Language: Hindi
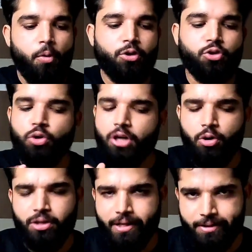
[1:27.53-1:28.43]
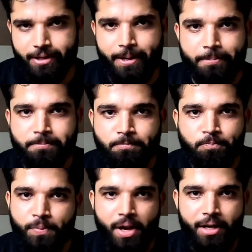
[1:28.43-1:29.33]
वो छोटा होता जाता है
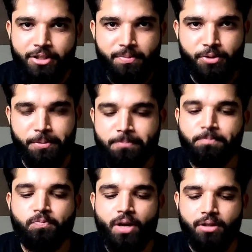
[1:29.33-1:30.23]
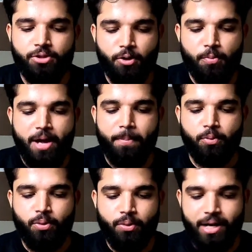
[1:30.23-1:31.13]
नहीं समझे चलो मैं
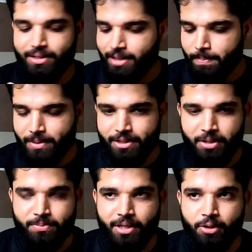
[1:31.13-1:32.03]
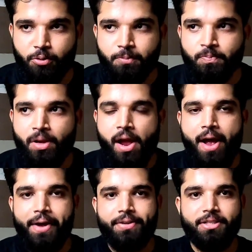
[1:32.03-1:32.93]
आपको एग्जाम्पल से समझाता
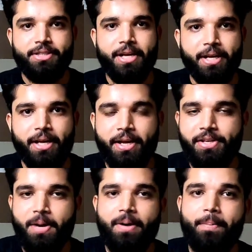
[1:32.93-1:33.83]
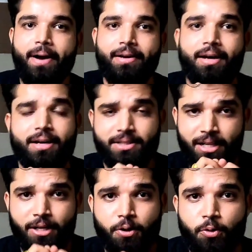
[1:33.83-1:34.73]
हूँ जैसे कि जब आप 18
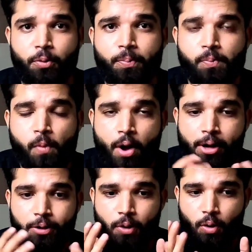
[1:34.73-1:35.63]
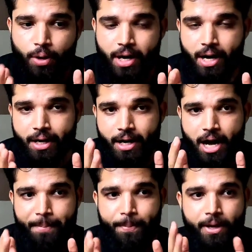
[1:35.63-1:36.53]
साल के हो और अगर
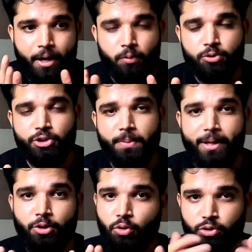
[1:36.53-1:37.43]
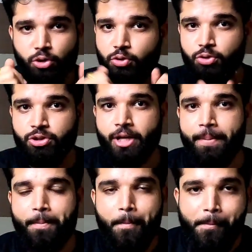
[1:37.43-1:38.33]
आपके उस समय 200 दोस्त हैं